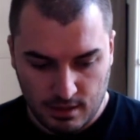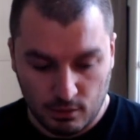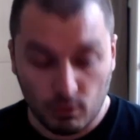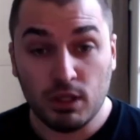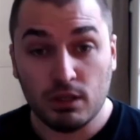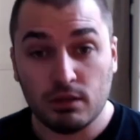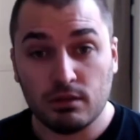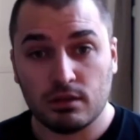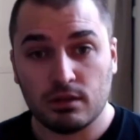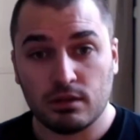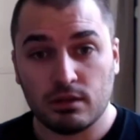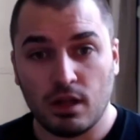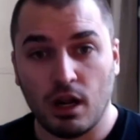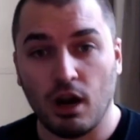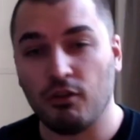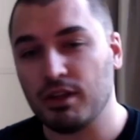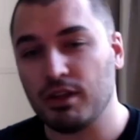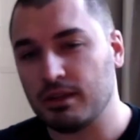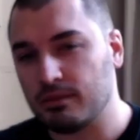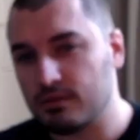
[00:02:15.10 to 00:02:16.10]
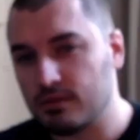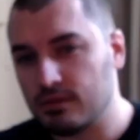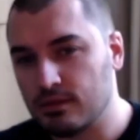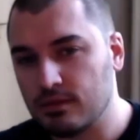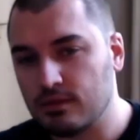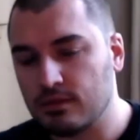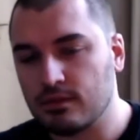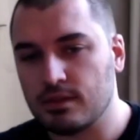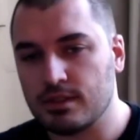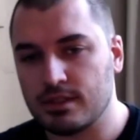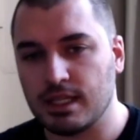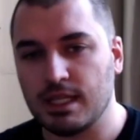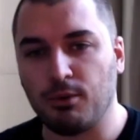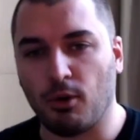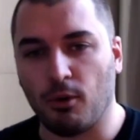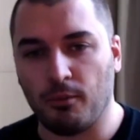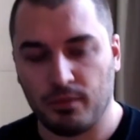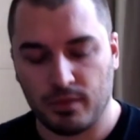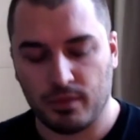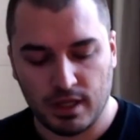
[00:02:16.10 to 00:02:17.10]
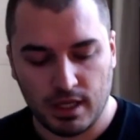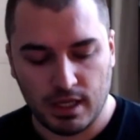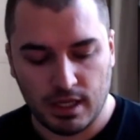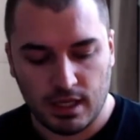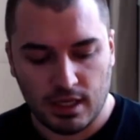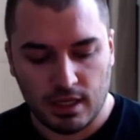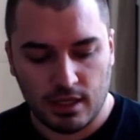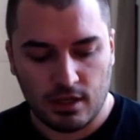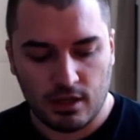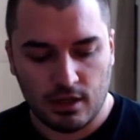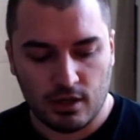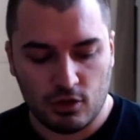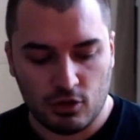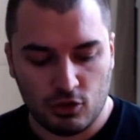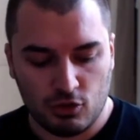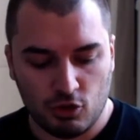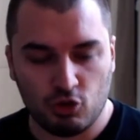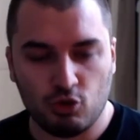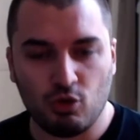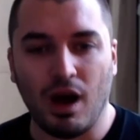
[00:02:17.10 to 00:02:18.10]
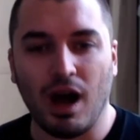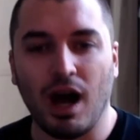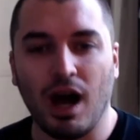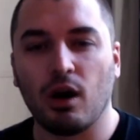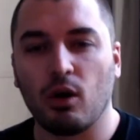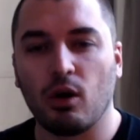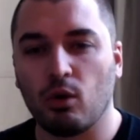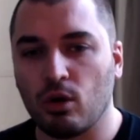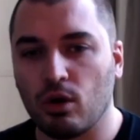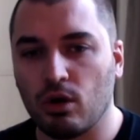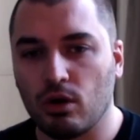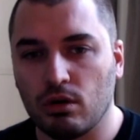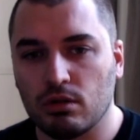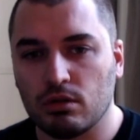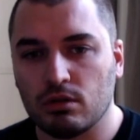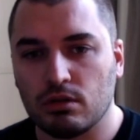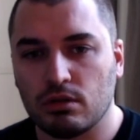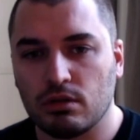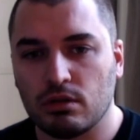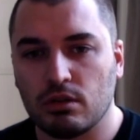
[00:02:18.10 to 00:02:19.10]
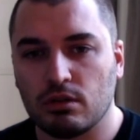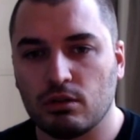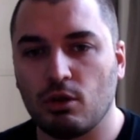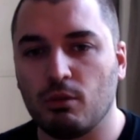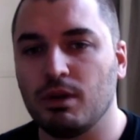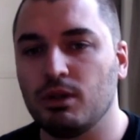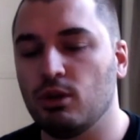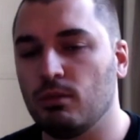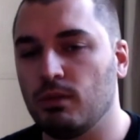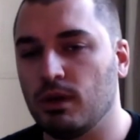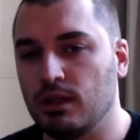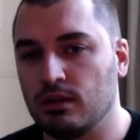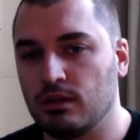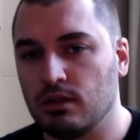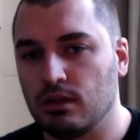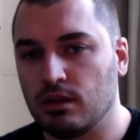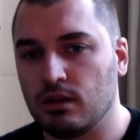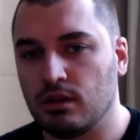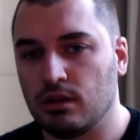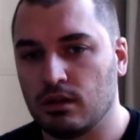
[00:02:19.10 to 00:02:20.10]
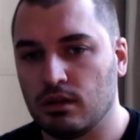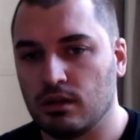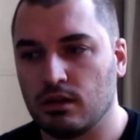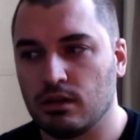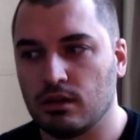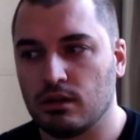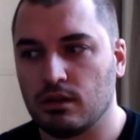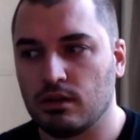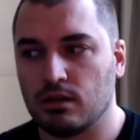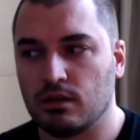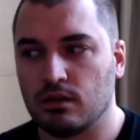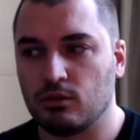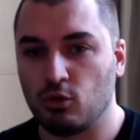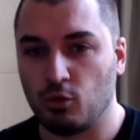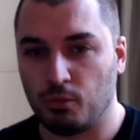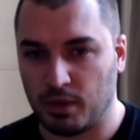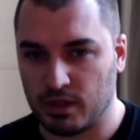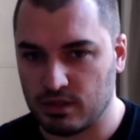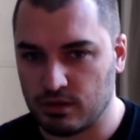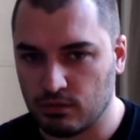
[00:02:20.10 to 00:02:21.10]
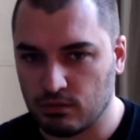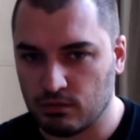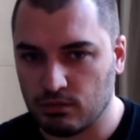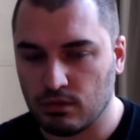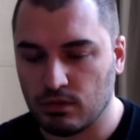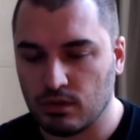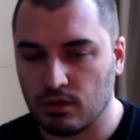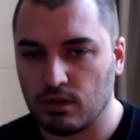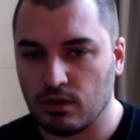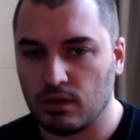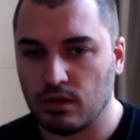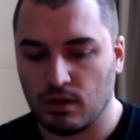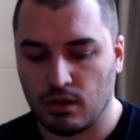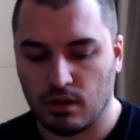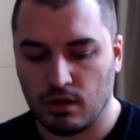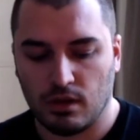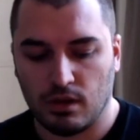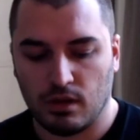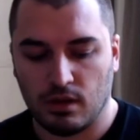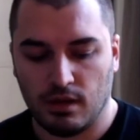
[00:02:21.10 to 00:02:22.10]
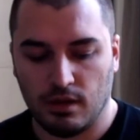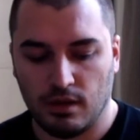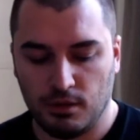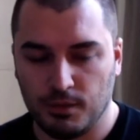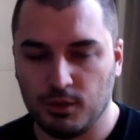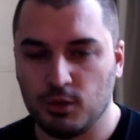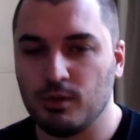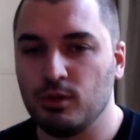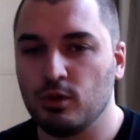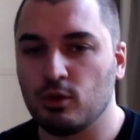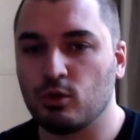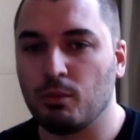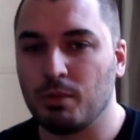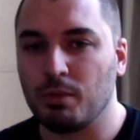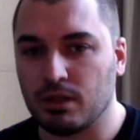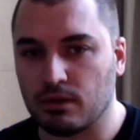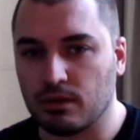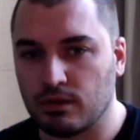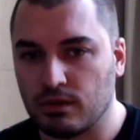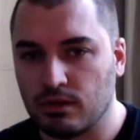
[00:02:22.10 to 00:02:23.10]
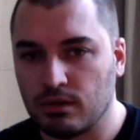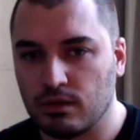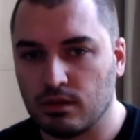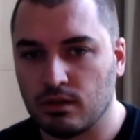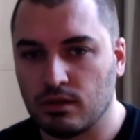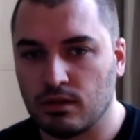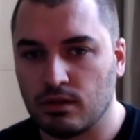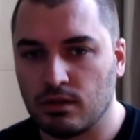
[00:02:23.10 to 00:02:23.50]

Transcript: Oui, en fait, ça dépend. Je suis arrogant dans mes domaines de passion et de mes domaines de compétences.